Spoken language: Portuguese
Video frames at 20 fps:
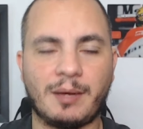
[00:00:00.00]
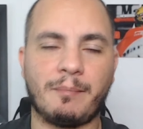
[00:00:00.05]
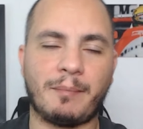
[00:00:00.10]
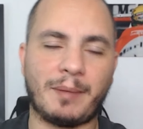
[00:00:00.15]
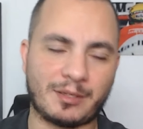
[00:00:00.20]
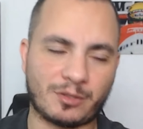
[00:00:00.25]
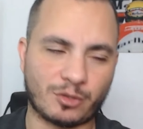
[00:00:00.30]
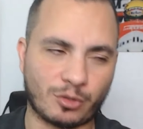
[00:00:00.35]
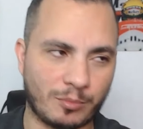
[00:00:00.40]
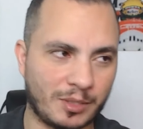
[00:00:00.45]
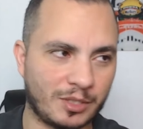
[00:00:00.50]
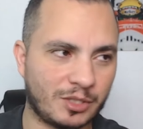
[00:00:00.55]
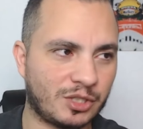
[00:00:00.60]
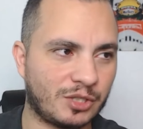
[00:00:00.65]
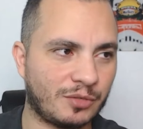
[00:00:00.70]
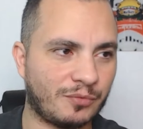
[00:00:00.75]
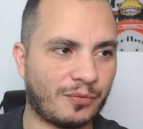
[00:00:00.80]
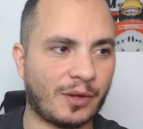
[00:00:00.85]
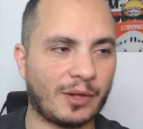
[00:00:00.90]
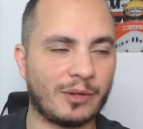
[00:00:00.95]
Mas como a
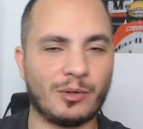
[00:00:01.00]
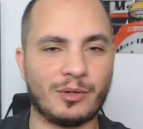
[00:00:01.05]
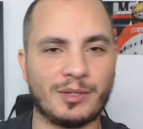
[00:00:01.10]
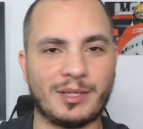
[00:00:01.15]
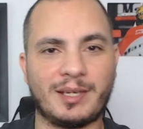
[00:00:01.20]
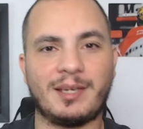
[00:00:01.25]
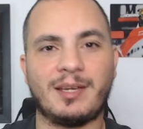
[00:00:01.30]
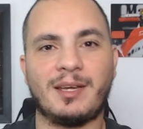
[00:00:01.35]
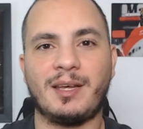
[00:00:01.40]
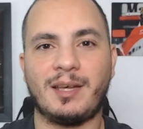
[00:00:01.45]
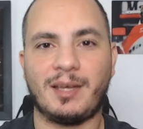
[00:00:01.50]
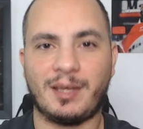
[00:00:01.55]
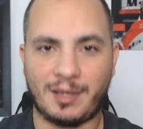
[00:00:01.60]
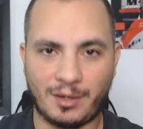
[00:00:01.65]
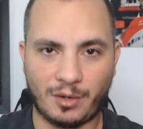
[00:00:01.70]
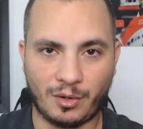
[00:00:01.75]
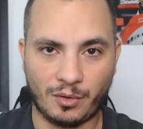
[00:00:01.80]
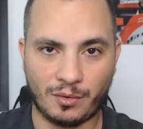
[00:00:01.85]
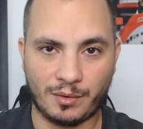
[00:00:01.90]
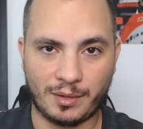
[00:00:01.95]
gente te falou, né?
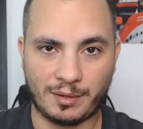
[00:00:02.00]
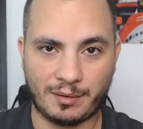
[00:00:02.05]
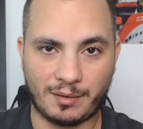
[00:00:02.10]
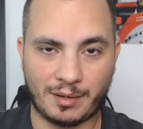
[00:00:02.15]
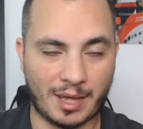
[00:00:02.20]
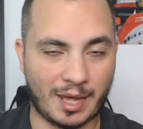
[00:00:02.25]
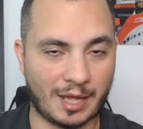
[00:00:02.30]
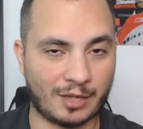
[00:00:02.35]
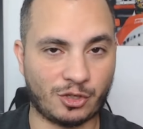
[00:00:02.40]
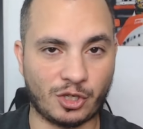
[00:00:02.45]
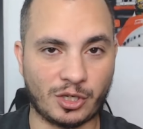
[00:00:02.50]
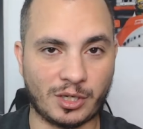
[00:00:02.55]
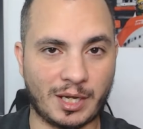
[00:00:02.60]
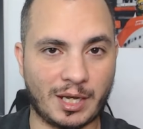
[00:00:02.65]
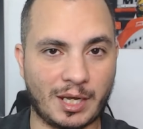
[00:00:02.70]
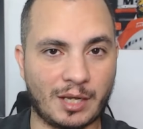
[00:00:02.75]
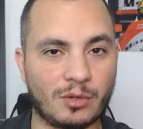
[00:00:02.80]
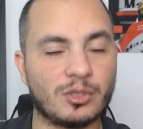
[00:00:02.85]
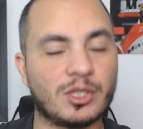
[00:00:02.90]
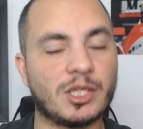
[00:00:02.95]
É
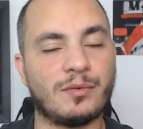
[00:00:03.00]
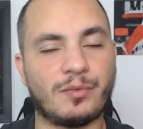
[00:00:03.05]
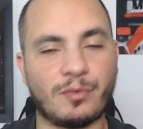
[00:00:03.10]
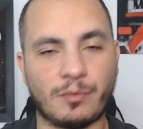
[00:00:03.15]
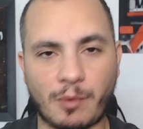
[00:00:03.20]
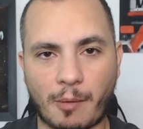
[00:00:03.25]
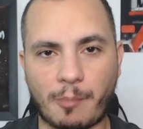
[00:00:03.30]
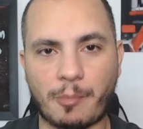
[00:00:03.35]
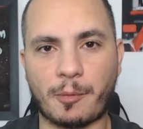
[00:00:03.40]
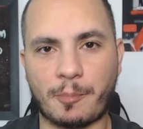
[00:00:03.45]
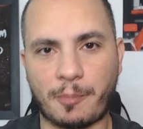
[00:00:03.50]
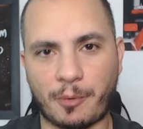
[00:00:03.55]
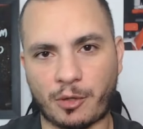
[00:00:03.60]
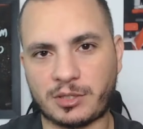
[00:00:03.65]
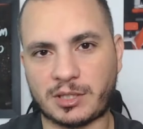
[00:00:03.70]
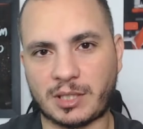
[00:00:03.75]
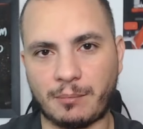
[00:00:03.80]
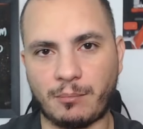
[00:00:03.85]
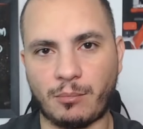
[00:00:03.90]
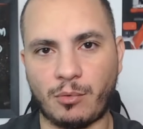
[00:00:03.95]
dinheiro, se vir uma
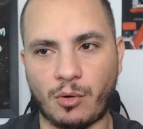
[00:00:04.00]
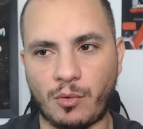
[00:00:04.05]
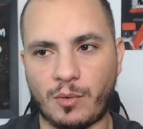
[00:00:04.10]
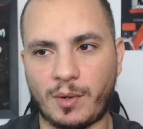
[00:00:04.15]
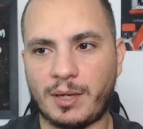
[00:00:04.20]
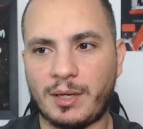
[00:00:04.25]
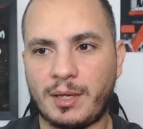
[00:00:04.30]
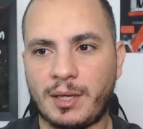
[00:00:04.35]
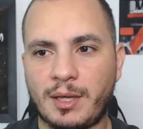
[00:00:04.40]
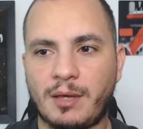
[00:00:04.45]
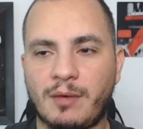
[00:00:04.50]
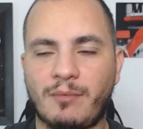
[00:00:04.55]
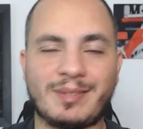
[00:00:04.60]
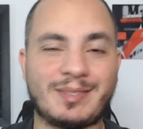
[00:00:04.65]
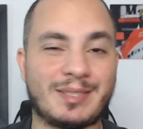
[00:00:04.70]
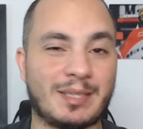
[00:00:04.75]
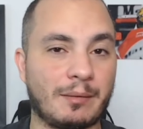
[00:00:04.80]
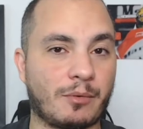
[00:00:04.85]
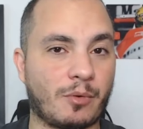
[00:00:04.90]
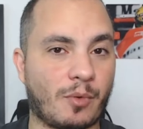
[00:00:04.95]
proposta boa,
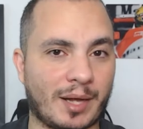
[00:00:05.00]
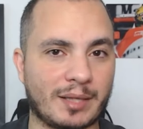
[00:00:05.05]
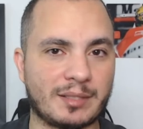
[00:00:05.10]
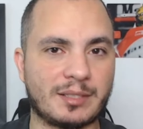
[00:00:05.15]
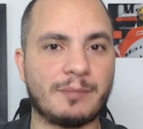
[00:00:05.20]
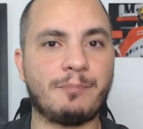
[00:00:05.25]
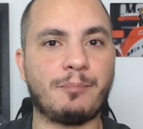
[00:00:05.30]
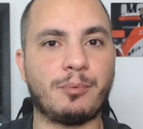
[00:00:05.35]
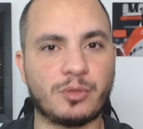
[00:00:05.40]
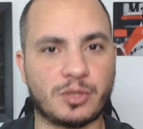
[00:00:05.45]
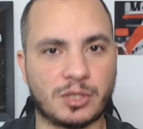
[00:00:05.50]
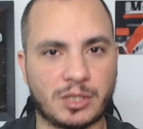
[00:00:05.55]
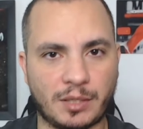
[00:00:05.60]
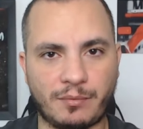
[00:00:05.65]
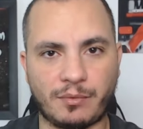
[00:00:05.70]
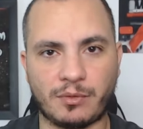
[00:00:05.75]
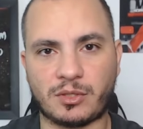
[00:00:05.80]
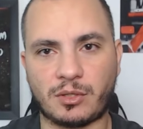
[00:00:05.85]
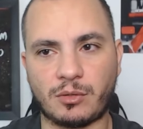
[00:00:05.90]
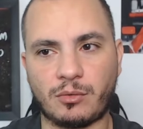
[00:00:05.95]
vai ser quase
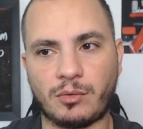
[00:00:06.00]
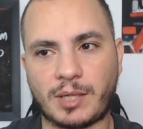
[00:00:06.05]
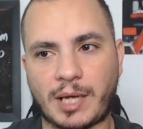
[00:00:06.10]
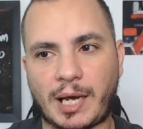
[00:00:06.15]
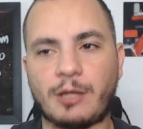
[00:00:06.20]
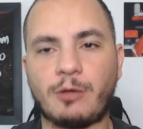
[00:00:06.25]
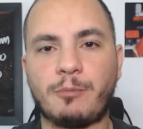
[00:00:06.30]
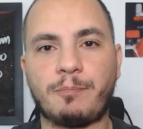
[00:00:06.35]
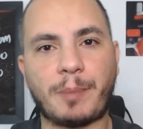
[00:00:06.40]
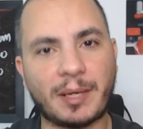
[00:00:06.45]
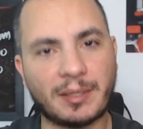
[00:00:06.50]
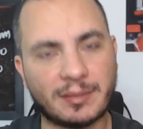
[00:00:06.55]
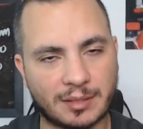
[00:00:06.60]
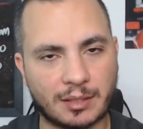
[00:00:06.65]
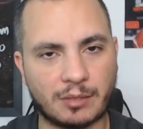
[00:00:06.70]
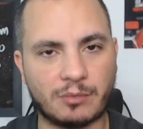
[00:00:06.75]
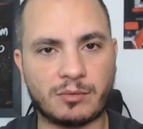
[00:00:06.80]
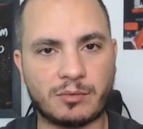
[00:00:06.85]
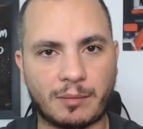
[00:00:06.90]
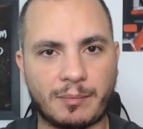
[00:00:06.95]
impossível segurá-lo,
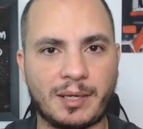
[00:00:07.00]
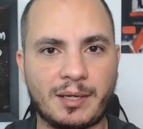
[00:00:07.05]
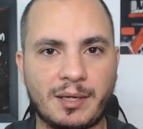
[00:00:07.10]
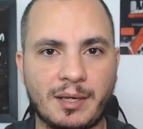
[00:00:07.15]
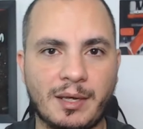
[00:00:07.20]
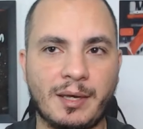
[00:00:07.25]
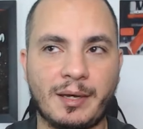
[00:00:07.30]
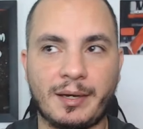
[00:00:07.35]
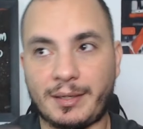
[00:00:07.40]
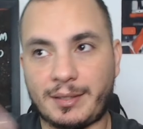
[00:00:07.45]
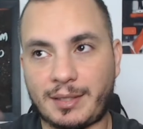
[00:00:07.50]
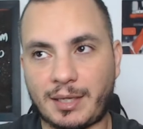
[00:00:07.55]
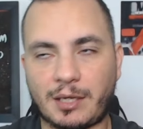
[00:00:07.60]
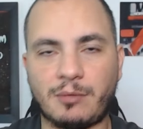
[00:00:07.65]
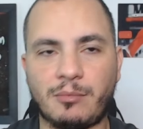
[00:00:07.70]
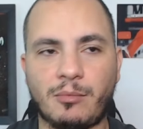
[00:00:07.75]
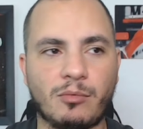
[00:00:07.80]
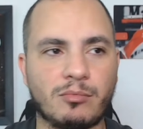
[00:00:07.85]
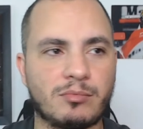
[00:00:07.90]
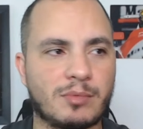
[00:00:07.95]
pensando também que tem
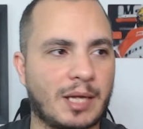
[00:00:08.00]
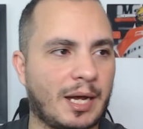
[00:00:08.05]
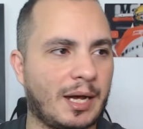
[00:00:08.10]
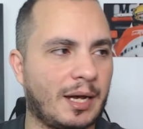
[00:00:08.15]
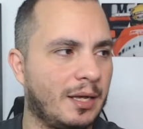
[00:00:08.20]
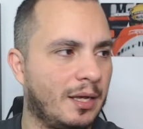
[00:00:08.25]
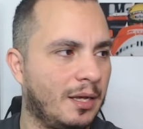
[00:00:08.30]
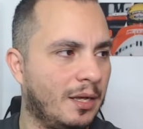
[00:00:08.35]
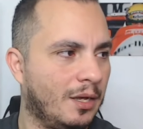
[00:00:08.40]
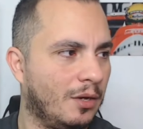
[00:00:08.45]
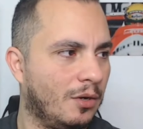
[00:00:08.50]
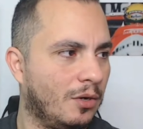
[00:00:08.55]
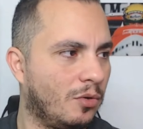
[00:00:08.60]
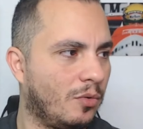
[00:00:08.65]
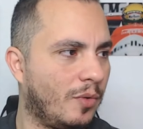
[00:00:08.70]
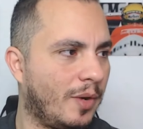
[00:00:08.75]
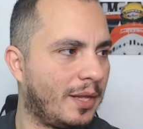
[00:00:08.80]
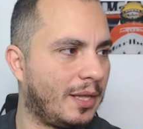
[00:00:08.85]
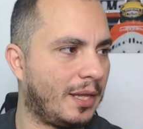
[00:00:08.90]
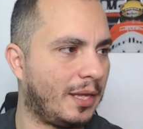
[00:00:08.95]
que montar
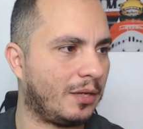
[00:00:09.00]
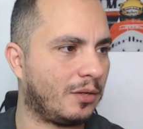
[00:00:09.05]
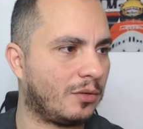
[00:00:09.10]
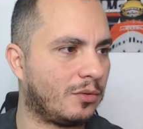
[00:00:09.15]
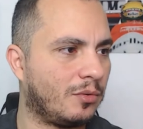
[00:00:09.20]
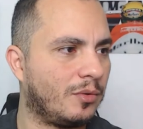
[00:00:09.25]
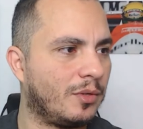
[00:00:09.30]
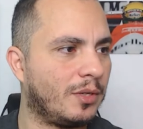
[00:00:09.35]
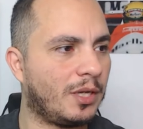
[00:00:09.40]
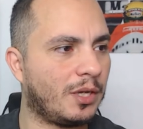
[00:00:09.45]
o elenco.